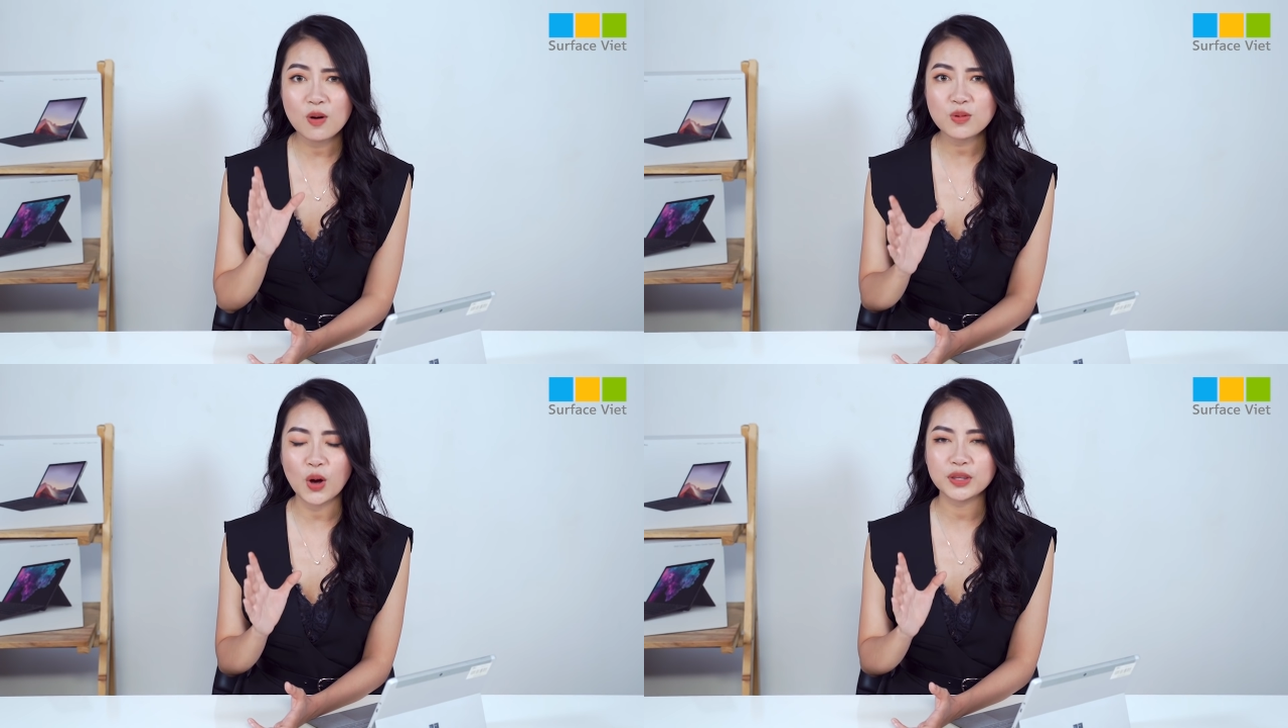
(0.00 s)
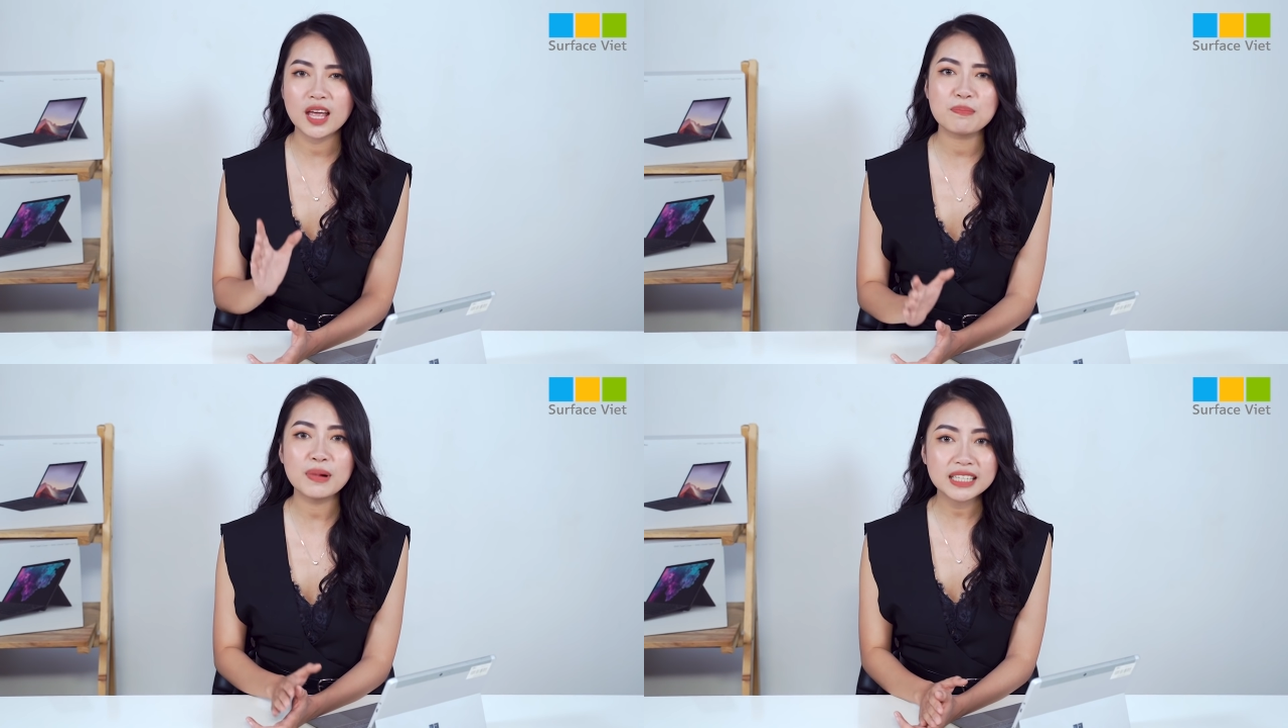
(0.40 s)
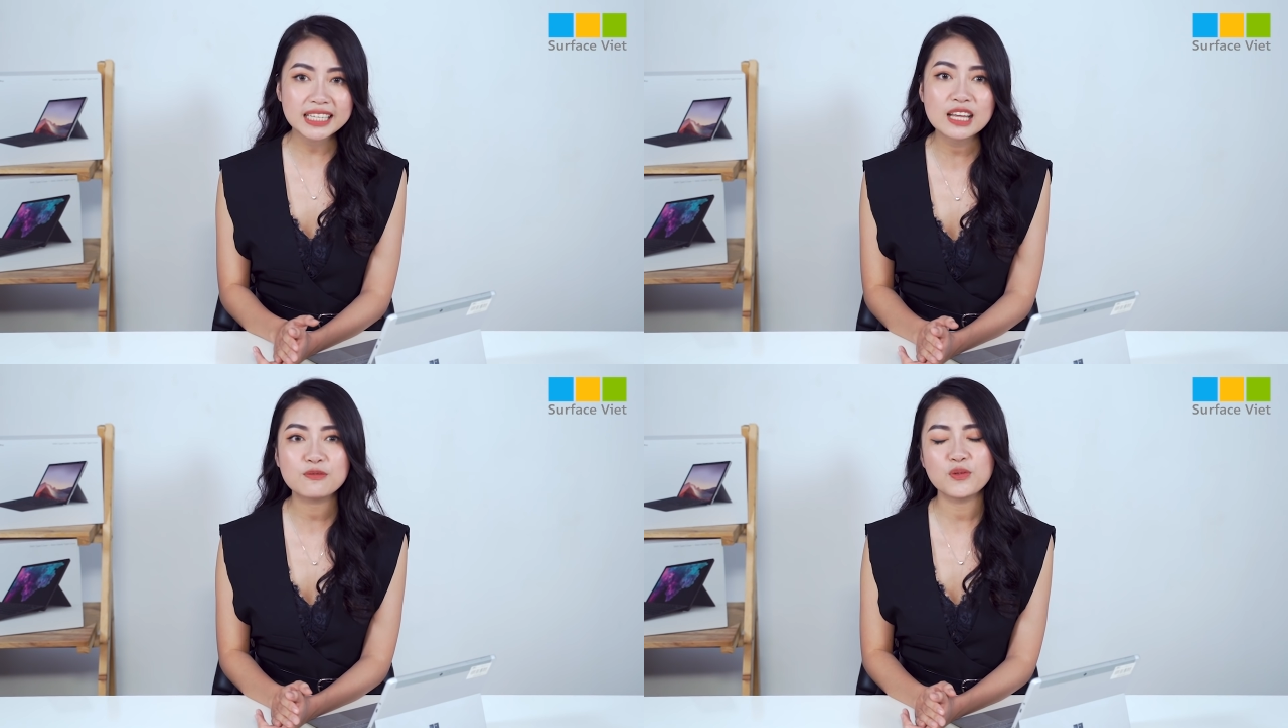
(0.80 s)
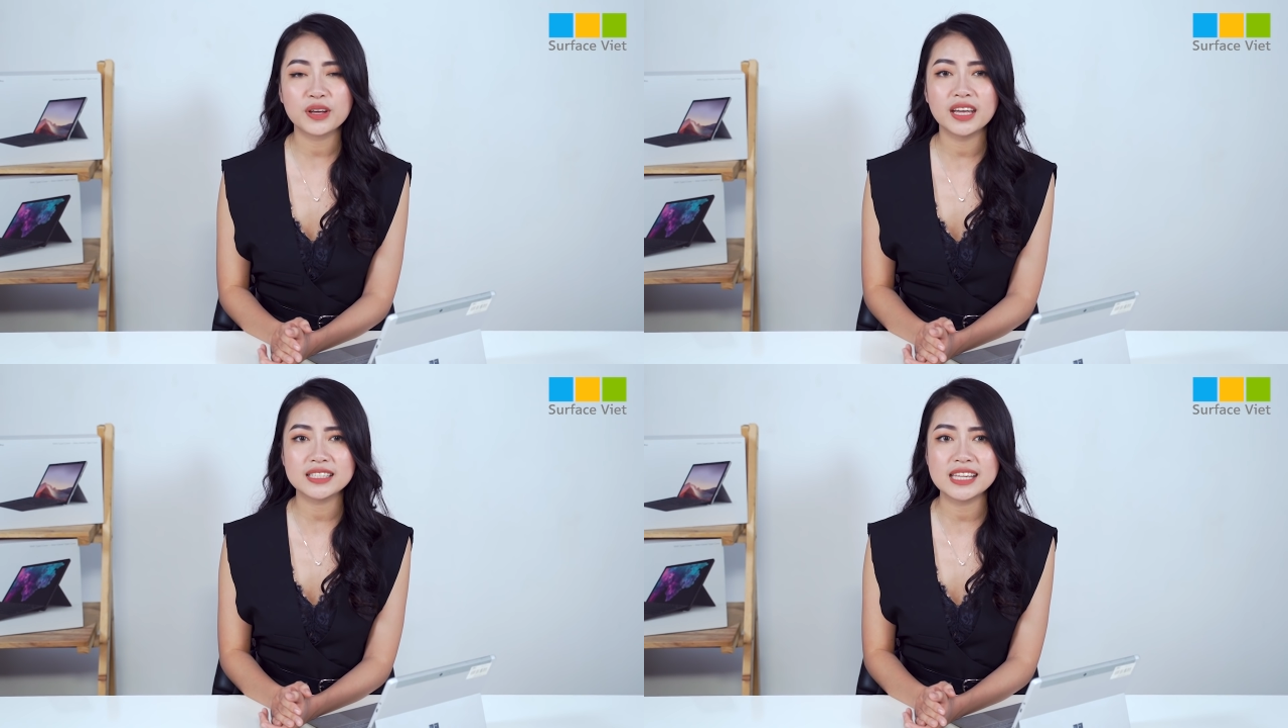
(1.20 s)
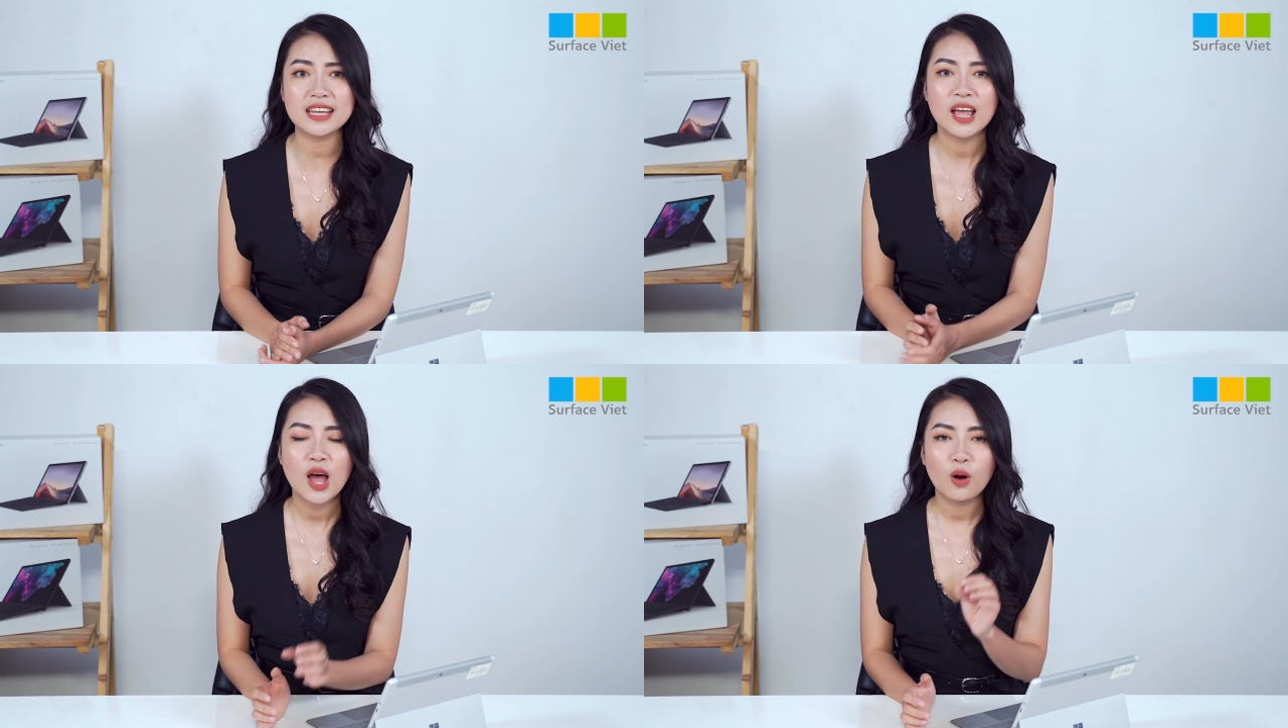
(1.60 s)
không có thêm bất kỳ phụ kiện
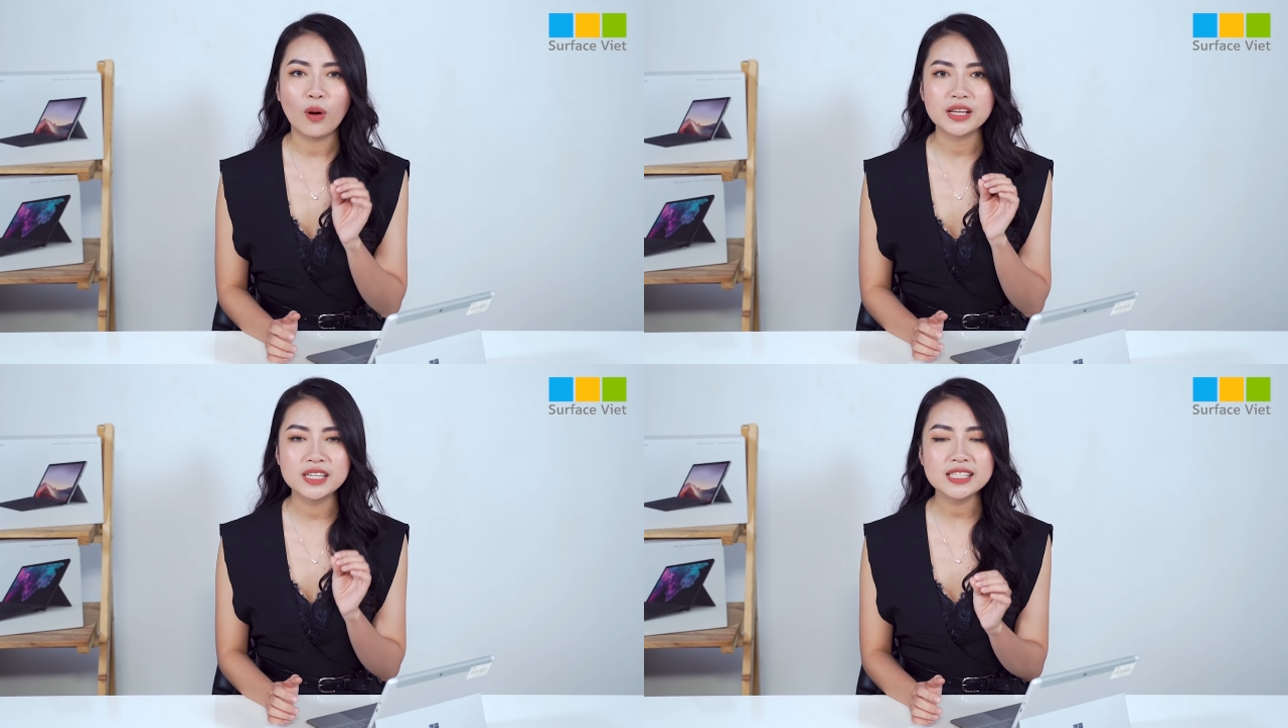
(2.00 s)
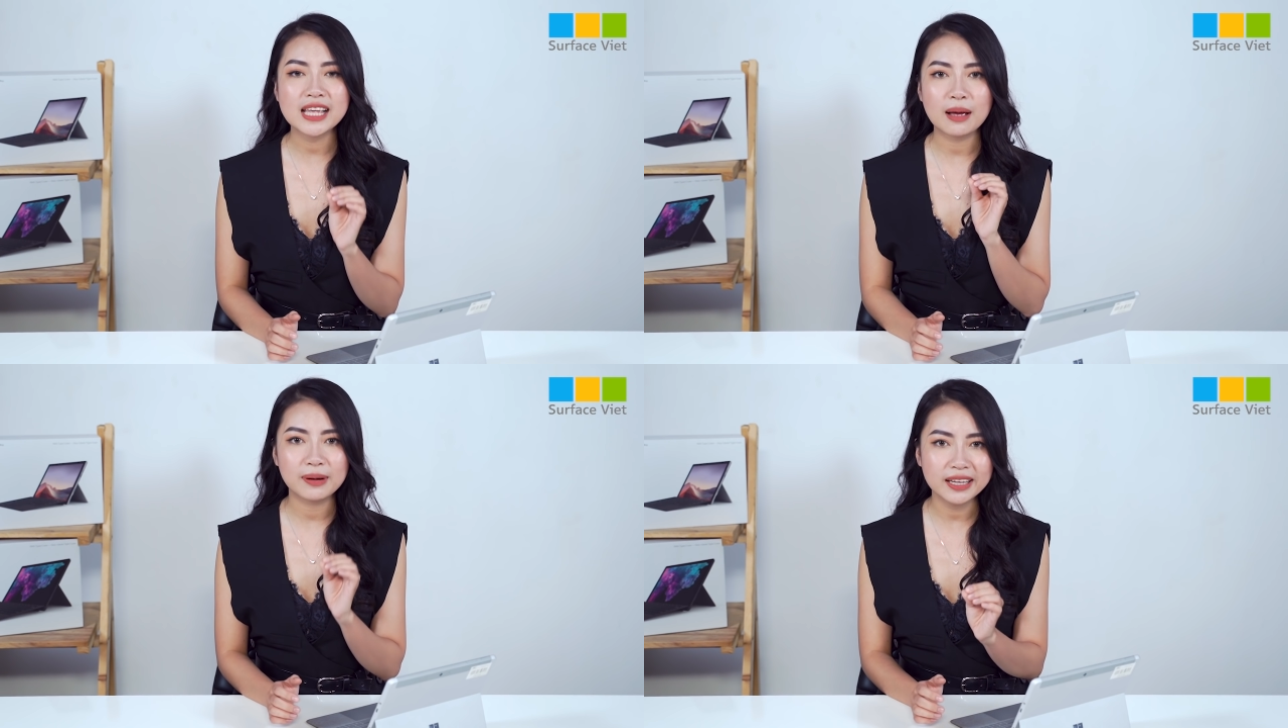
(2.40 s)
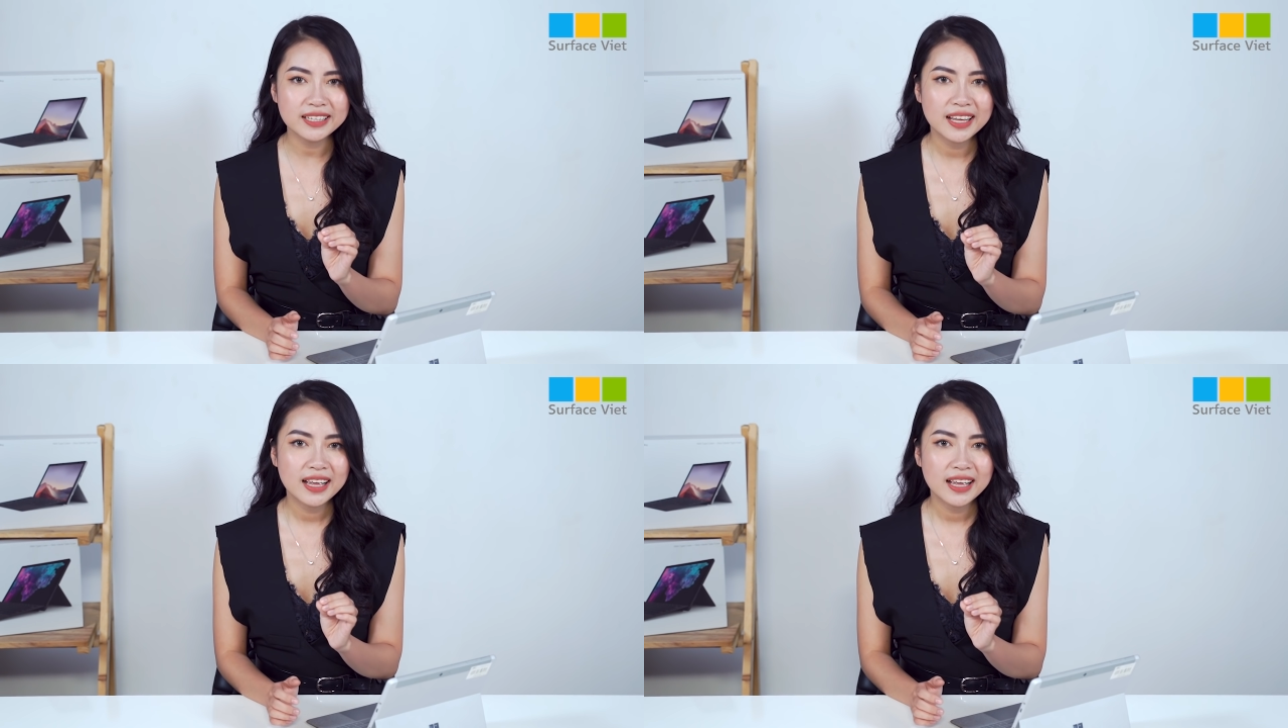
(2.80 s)
gì ngoài chiếc tablet.